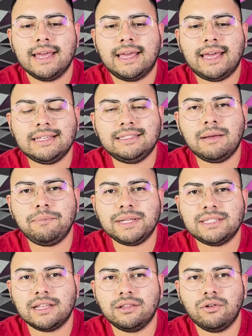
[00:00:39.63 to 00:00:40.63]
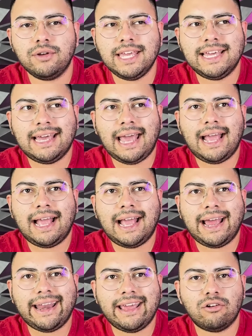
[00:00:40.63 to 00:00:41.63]
¿Qué está pasando y qué
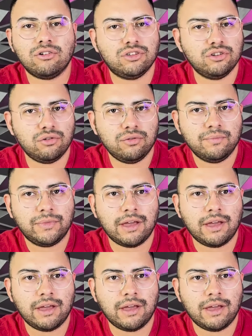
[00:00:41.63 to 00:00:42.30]
creo yo